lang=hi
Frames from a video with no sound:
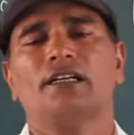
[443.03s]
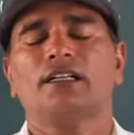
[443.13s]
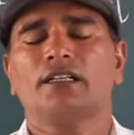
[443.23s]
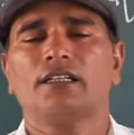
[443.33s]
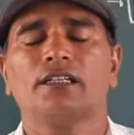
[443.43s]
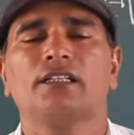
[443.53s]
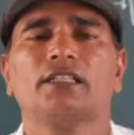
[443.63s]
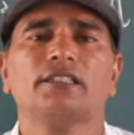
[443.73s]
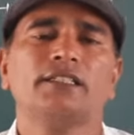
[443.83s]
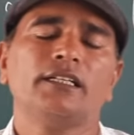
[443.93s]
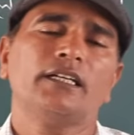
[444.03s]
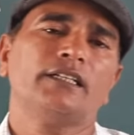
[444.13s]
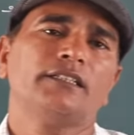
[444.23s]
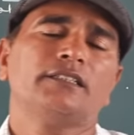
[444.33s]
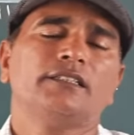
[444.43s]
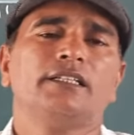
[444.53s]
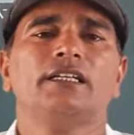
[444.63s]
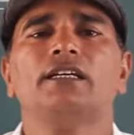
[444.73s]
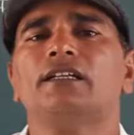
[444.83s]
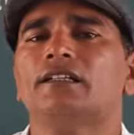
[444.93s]
धारण कर रखी है इस
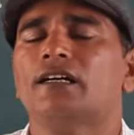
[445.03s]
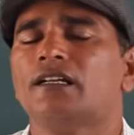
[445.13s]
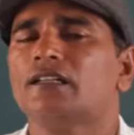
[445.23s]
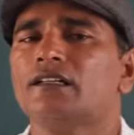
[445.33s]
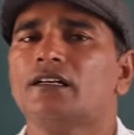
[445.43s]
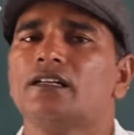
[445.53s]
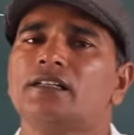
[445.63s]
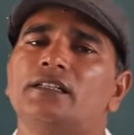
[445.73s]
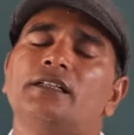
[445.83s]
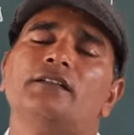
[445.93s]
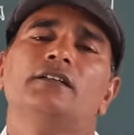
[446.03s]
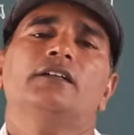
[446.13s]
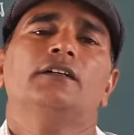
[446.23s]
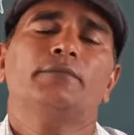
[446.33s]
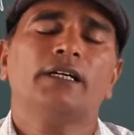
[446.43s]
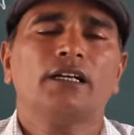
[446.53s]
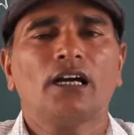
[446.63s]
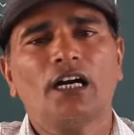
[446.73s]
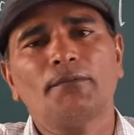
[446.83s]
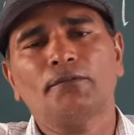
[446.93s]
देह धारण करने पर
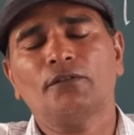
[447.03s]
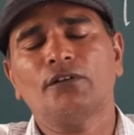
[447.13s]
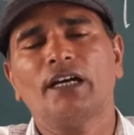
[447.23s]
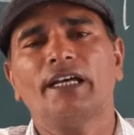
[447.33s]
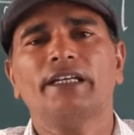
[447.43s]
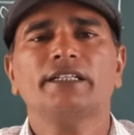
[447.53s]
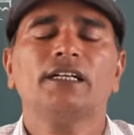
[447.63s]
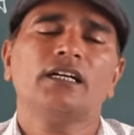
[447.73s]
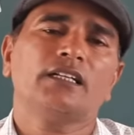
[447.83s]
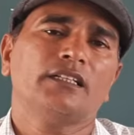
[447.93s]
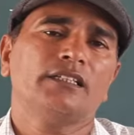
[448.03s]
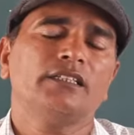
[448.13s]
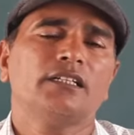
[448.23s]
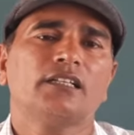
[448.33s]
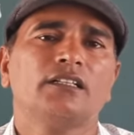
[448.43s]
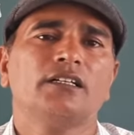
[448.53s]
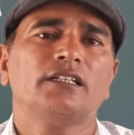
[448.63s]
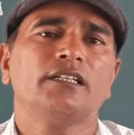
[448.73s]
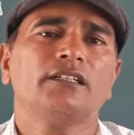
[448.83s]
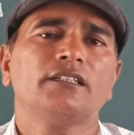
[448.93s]
आपको अहंकार नहीं करना
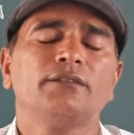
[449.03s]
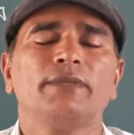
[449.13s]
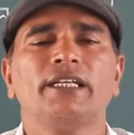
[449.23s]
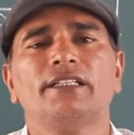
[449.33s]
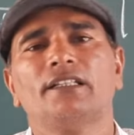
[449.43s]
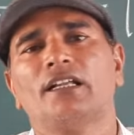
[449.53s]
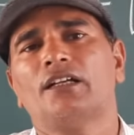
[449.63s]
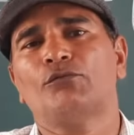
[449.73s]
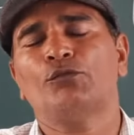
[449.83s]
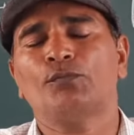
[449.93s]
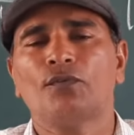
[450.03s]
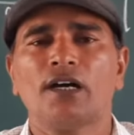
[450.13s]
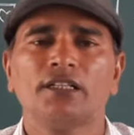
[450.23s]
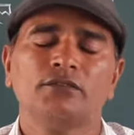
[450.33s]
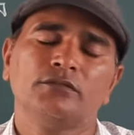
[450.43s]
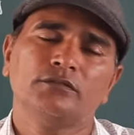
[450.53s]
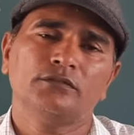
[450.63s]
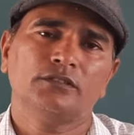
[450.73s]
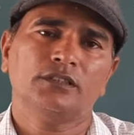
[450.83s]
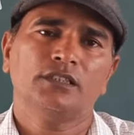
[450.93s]
है कि मैं इतना रूपवान हूँ
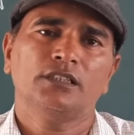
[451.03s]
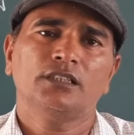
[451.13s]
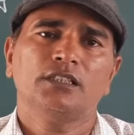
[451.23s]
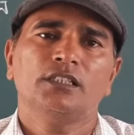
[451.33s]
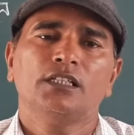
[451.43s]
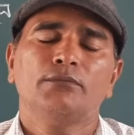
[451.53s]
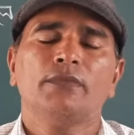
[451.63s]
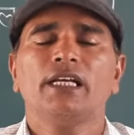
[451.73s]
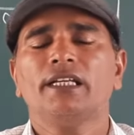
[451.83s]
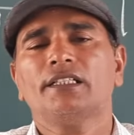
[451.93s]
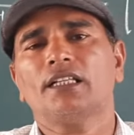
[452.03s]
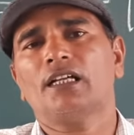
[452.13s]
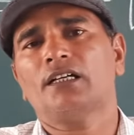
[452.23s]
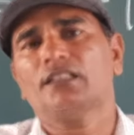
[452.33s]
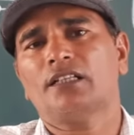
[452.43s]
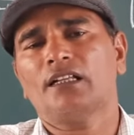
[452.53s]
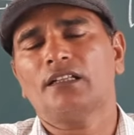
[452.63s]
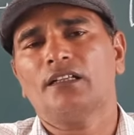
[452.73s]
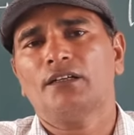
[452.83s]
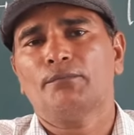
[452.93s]
मैं इतना धन
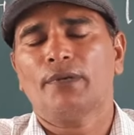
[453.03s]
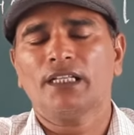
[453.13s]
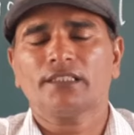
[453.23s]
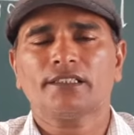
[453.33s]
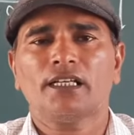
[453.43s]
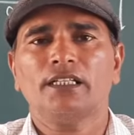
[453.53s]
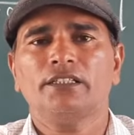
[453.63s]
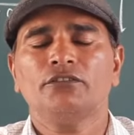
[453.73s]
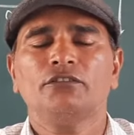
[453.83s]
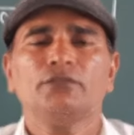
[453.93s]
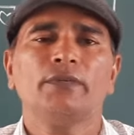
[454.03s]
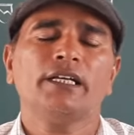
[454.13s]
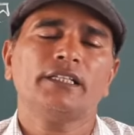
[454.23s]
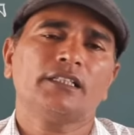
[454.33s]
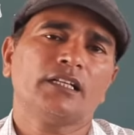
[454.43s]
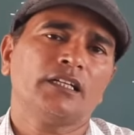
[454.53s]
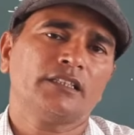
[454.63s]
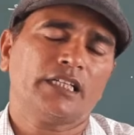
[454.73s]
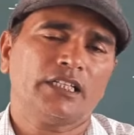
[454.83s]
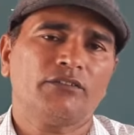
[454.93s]
बलशाली हूँ मैं इतना
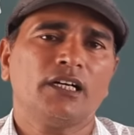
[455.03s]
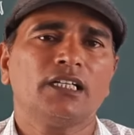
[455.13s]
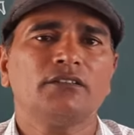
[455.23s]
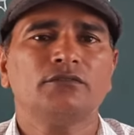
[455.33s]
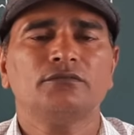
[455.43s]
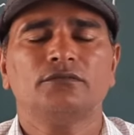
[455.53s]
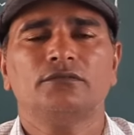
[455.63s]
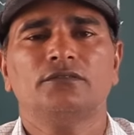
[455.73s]
धनवान हूँ